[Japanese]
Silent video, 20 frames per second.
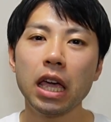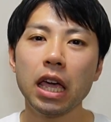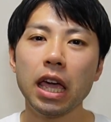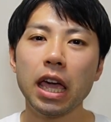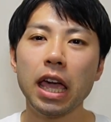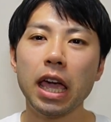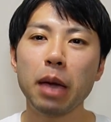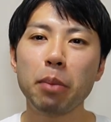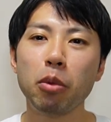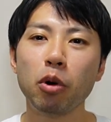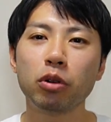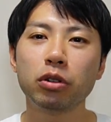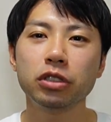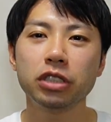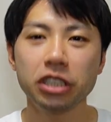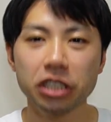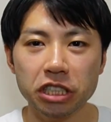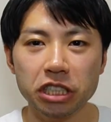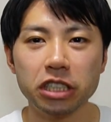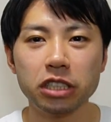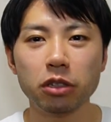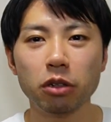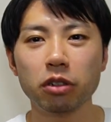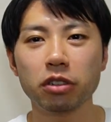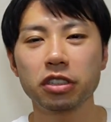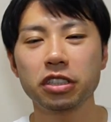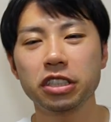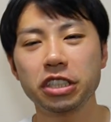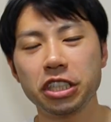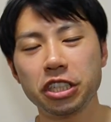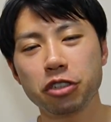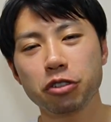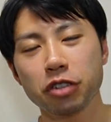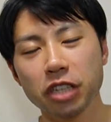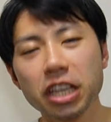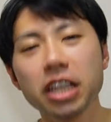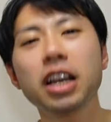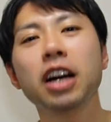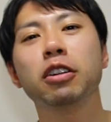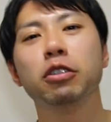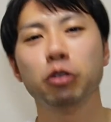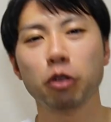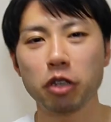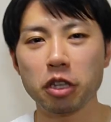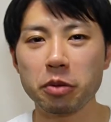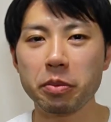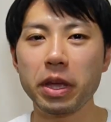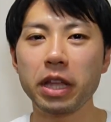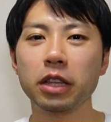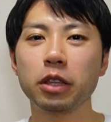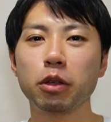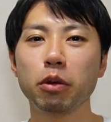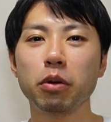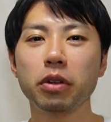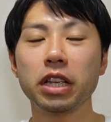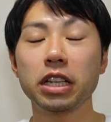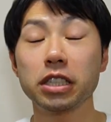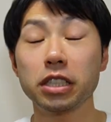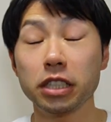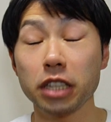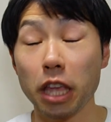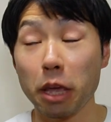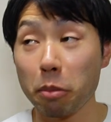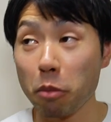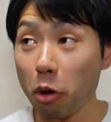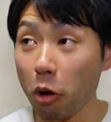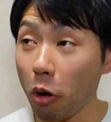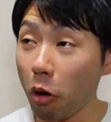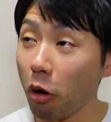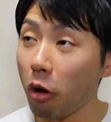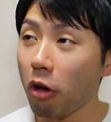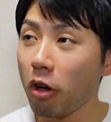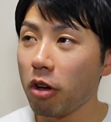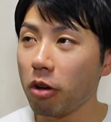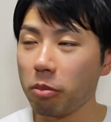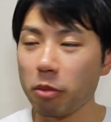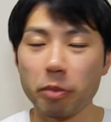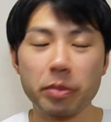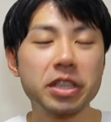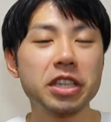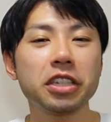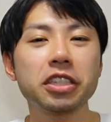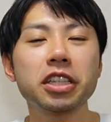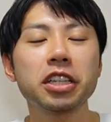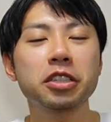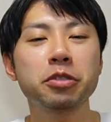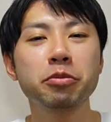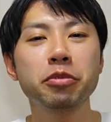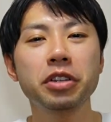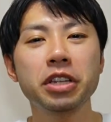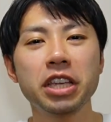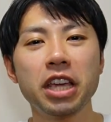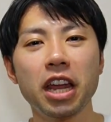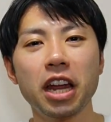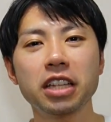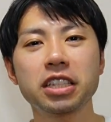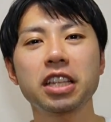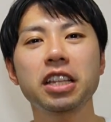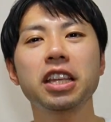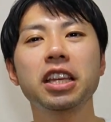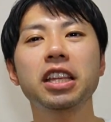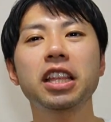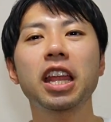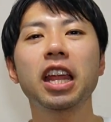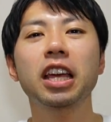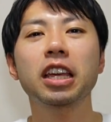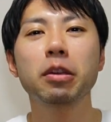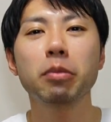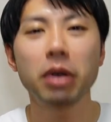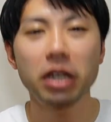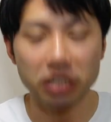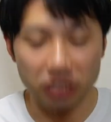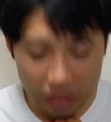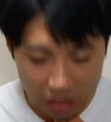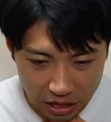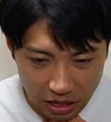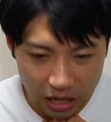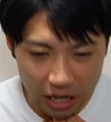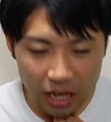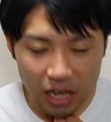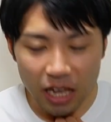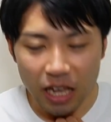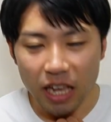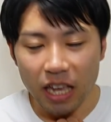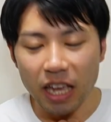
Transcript: えー、僕自身の自主企画のイベントをですね、もう、もうめちゃ久しぶりにやらせていただきまして、